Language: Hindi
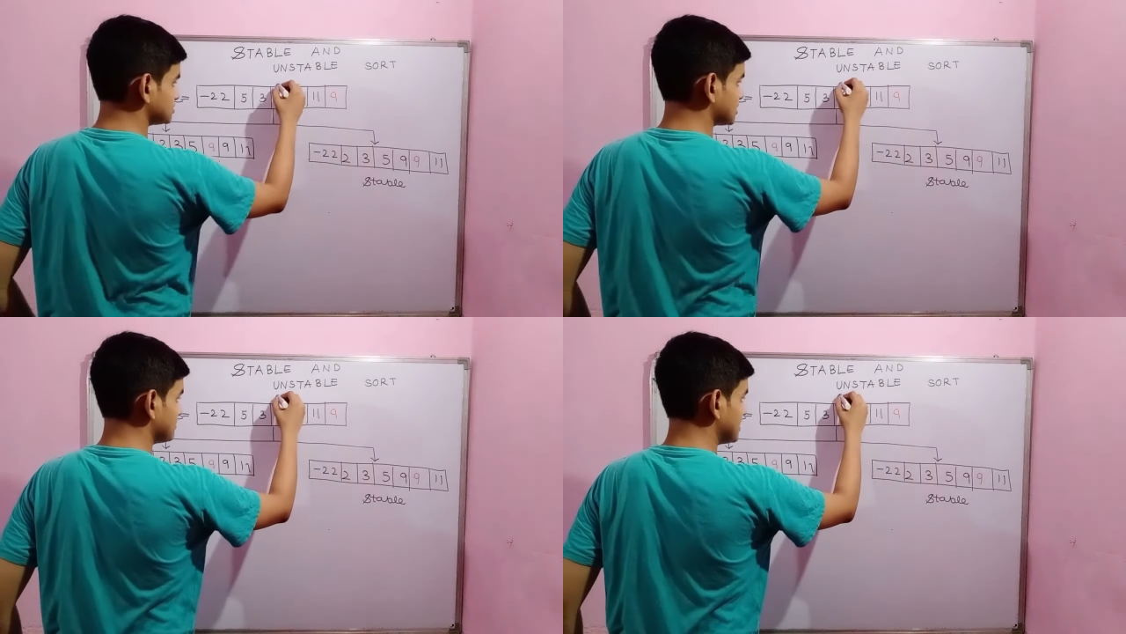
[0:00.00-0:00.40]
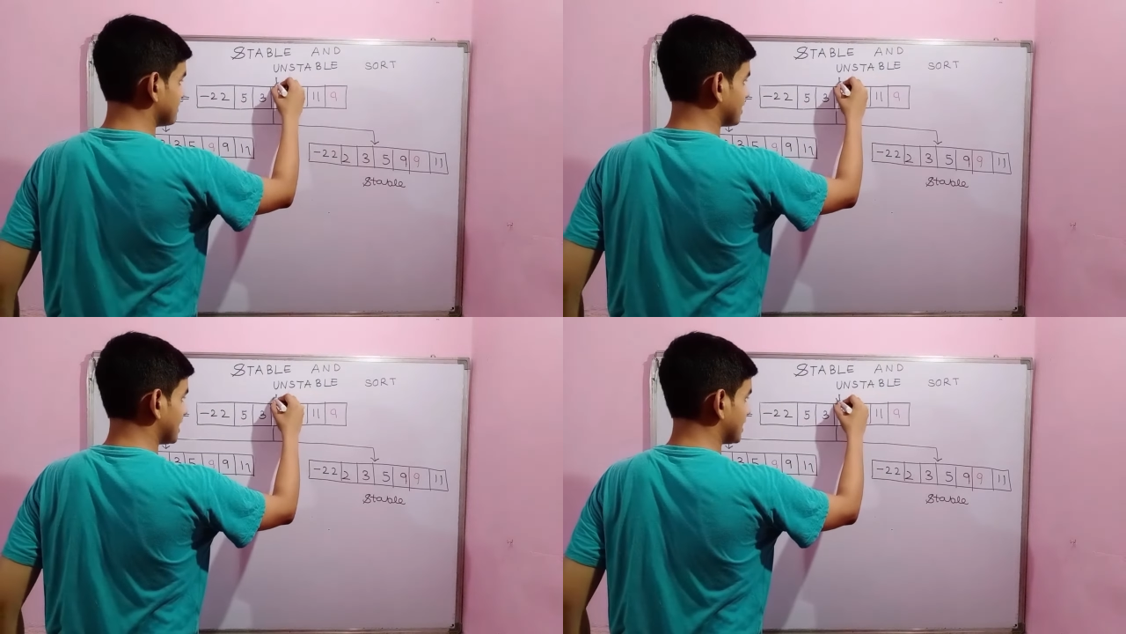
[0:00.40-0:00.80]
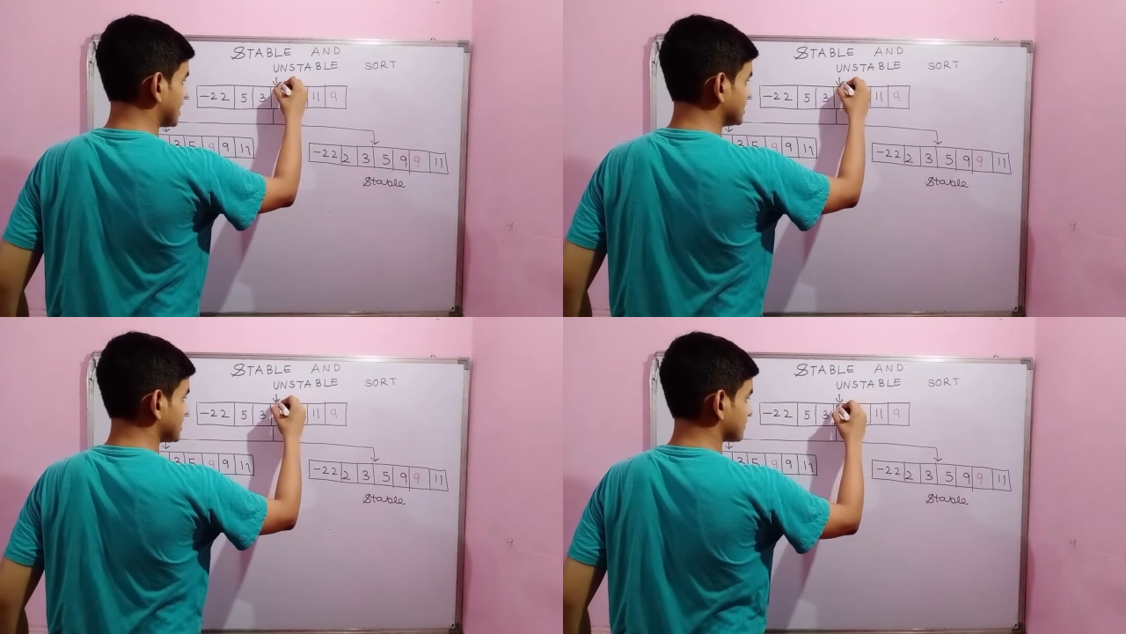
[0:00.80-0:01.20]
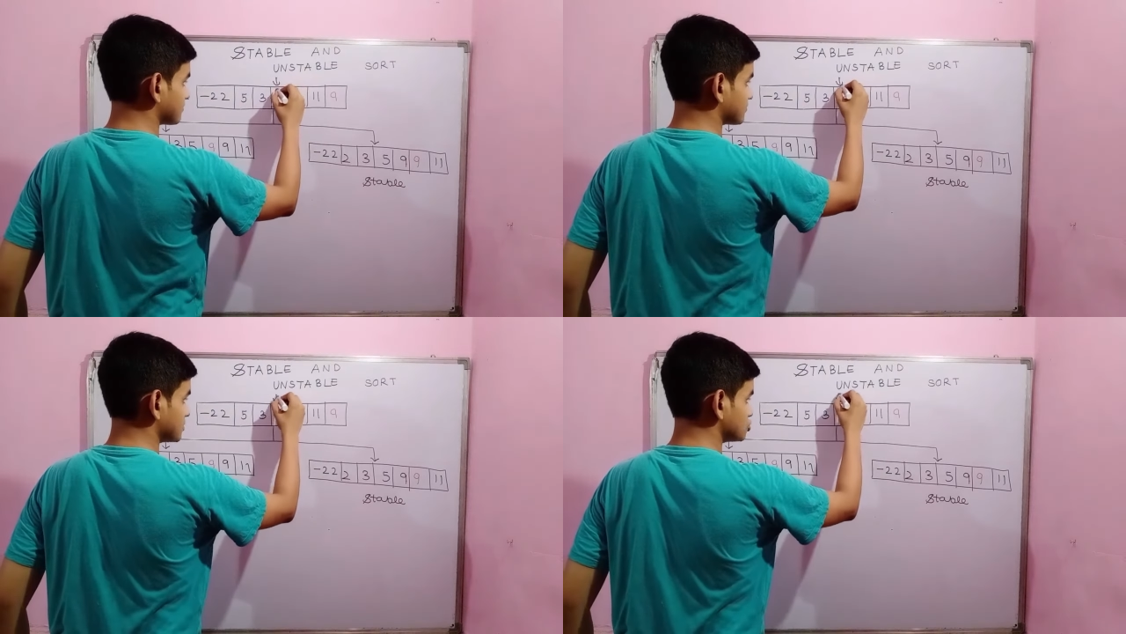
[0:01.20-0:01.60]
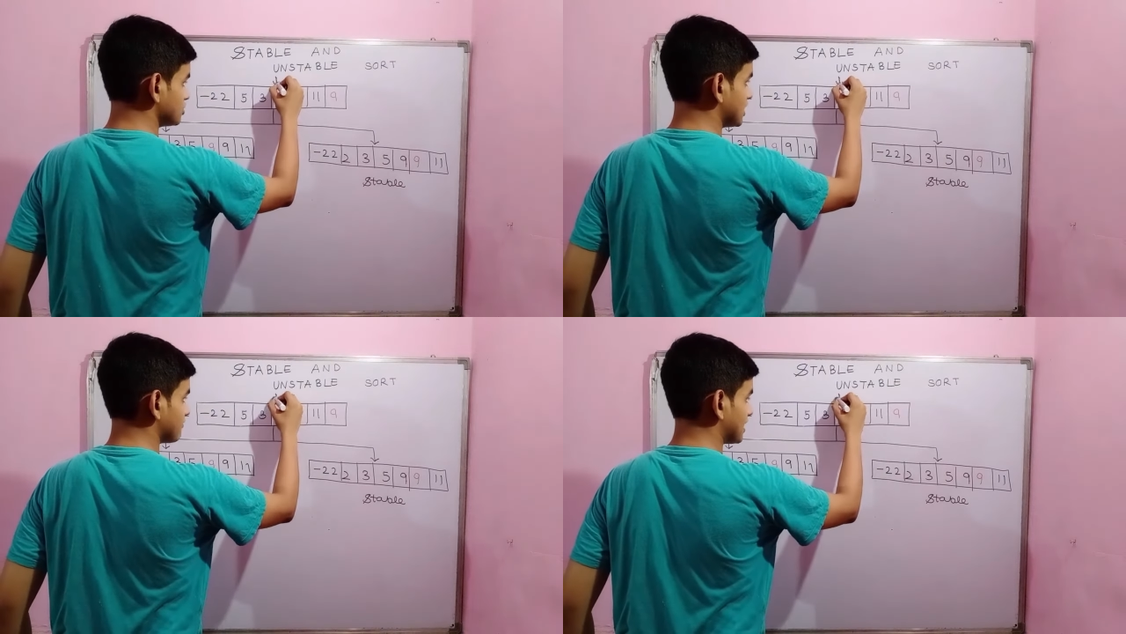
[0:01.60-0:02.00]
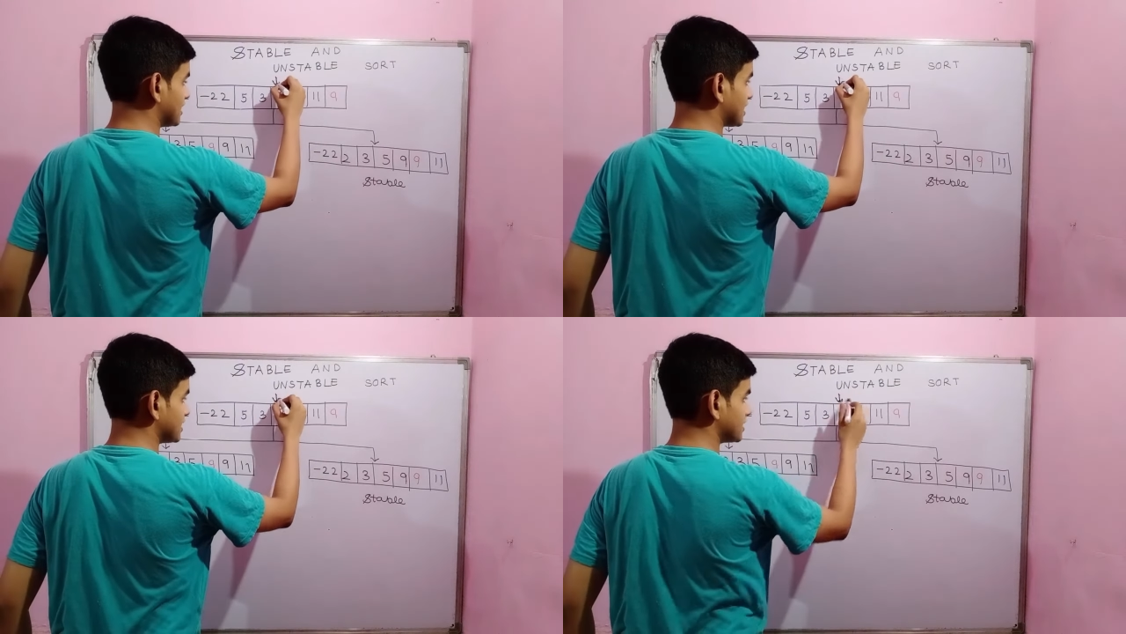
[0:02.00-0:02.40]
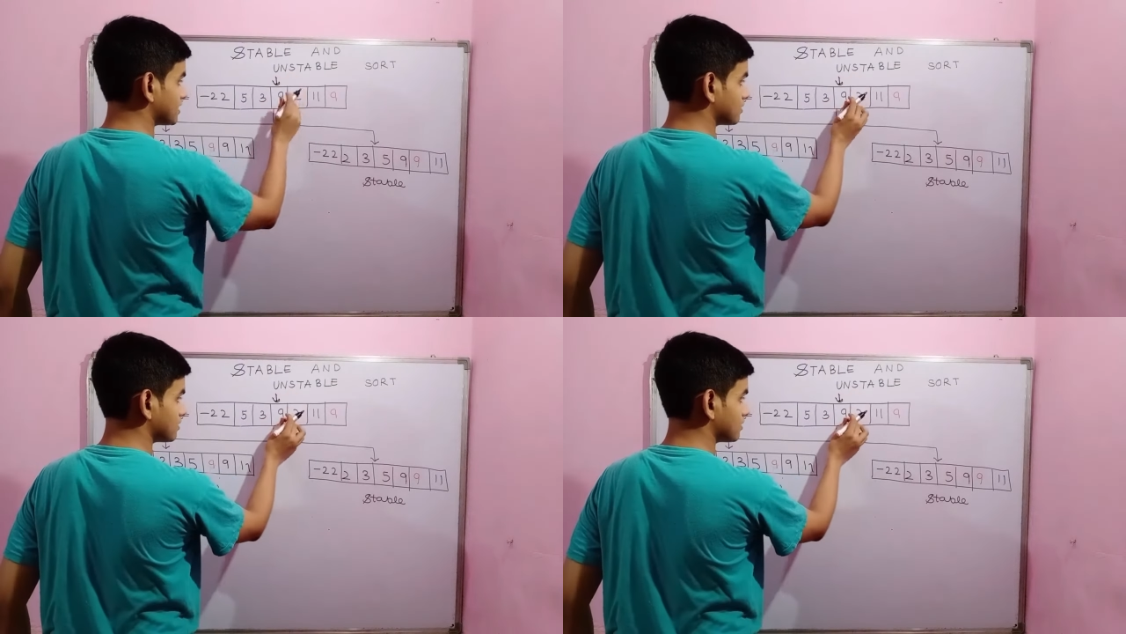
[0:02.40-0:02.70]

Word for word: जब ये वाला नाइन है जो ये वाला नाइन है